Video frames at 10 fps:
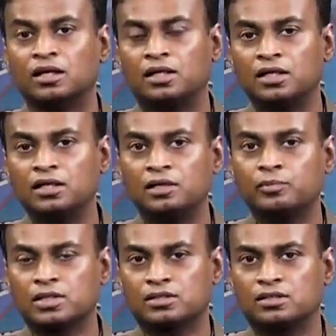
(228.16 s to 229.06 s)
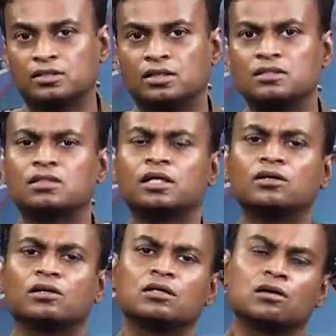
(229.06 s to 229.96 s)
టీ హెల్పర్ సెల్స్ అనేది
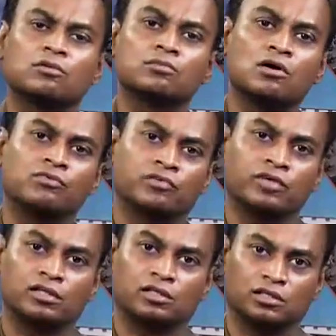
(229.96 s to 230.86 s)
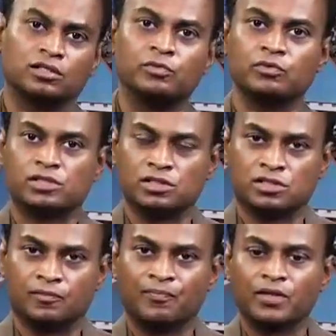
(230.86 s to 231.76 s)
సెంట్రల్ డాగ్మా ఆఫ్ అవర్ ఇమ్యూన్
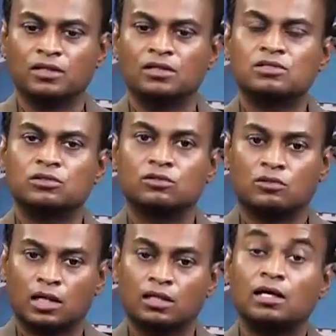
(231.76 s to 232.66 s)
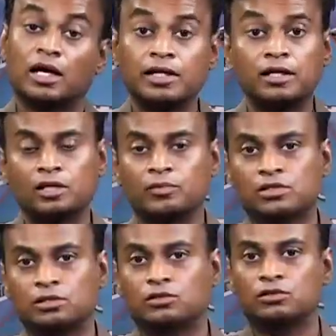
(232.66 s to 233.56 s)
సిస్టమ్ సో అది హయ్యర్
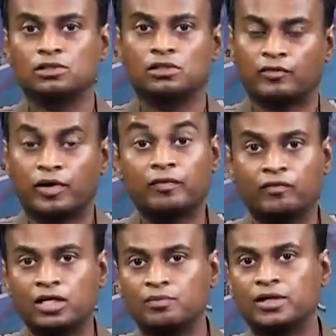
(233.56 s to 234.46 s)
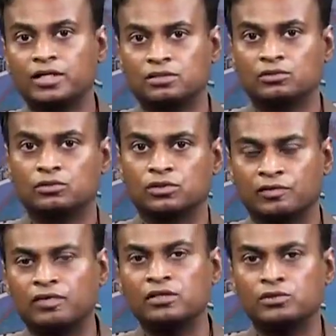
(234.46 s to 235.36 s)
అనిమల్స్లో ఉంటుంది బ్రైడ్స్లో ఉంటుంది
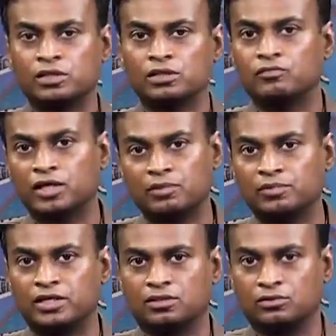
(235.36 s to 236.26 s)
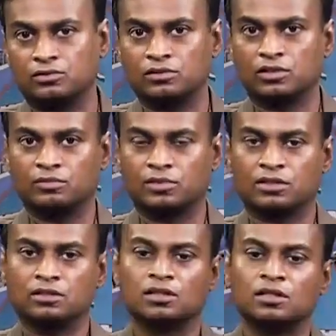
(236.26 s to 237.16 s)
ఎవల్యూషన్లో బ్రైడ్స్లో ఉంటుంది
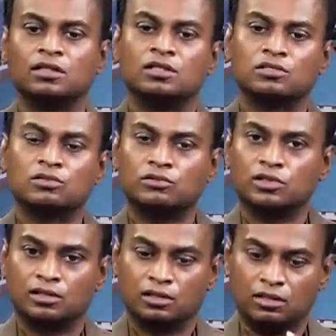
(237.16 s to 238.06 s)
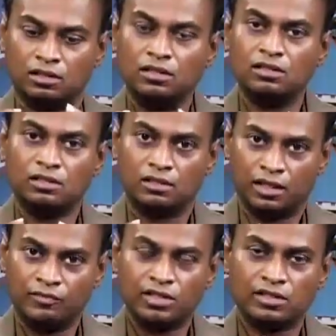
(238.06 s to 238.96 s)
అనమాట సో ఈ
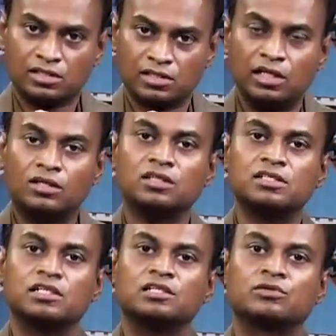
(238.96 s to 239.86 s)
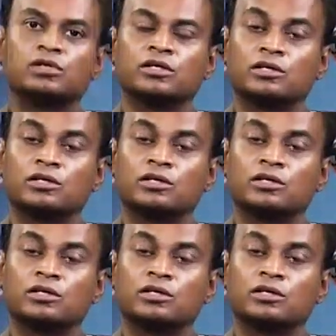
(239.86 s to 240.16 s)
ఏవైతే ఆ సెంట్రల్ సెల్స్ ఉన్నాయో